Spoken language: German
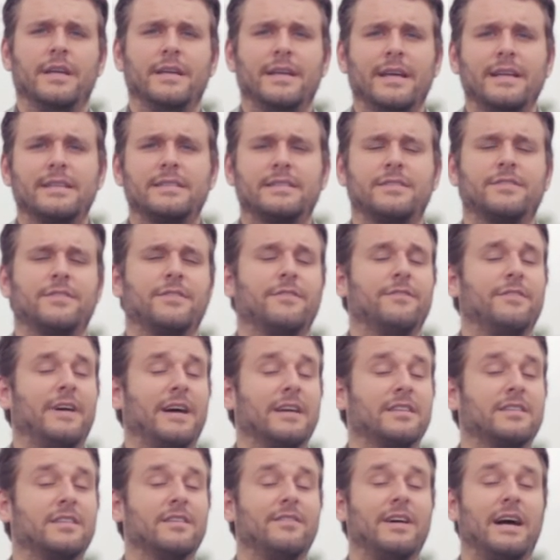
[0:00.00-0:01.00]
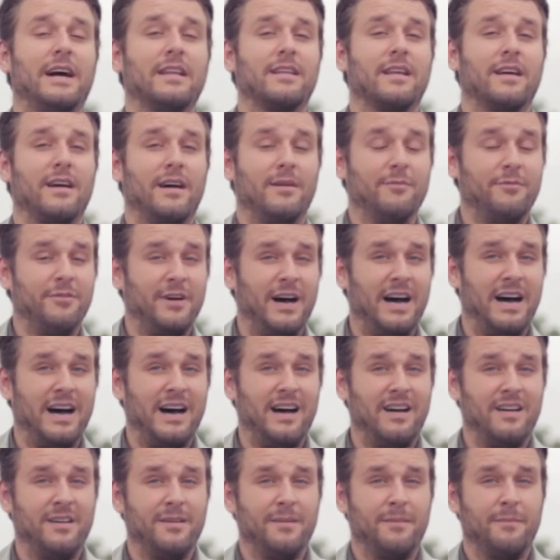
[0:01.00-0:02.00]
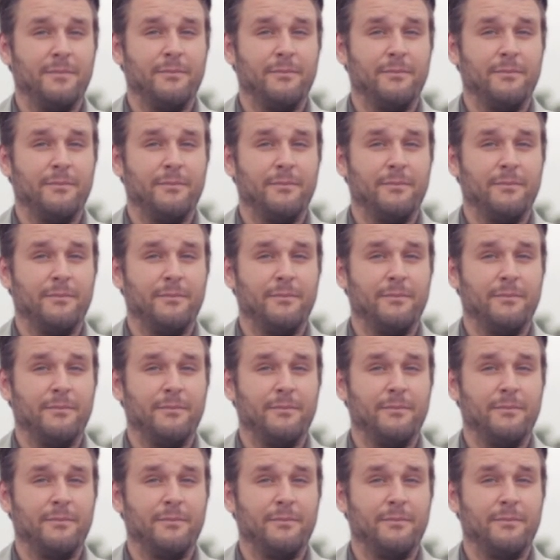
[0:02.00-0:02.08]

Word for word: Jetzt fängt der Wahlkampf an.